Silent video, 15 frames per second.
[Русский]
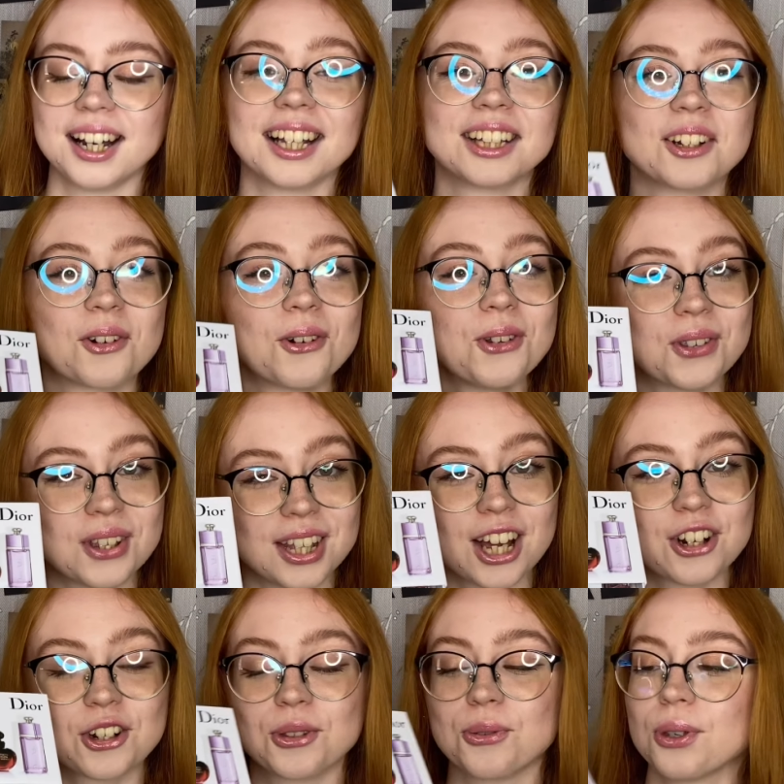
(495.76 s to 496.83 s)
откроются
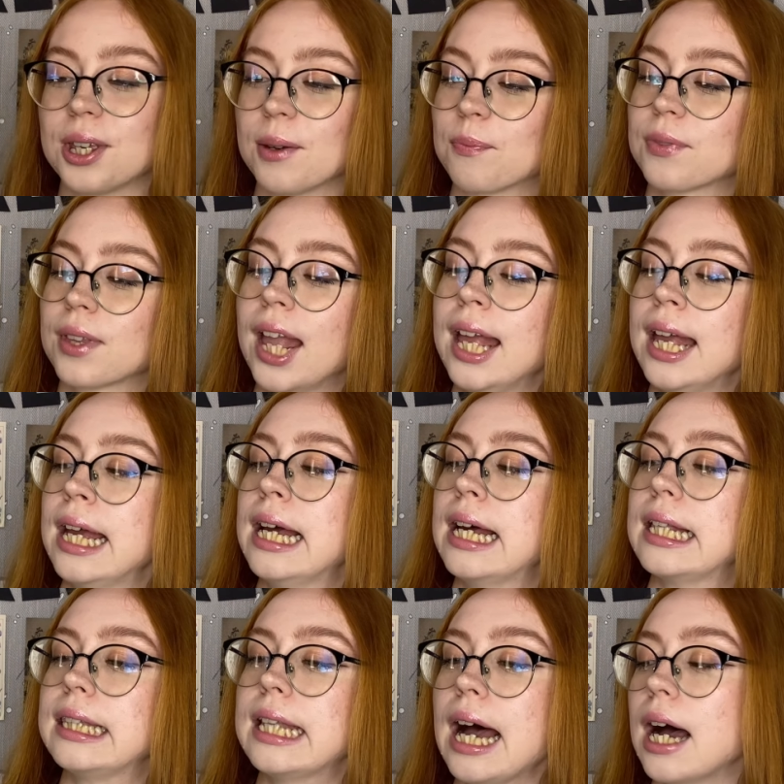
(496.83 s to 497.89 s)
наши духи.
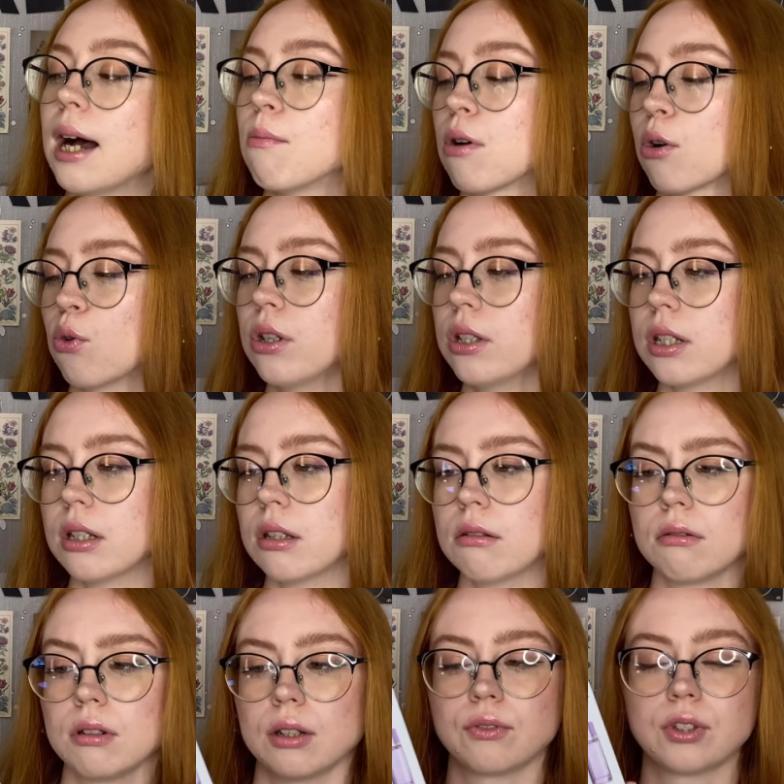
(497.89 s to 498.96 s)
На обороте, или в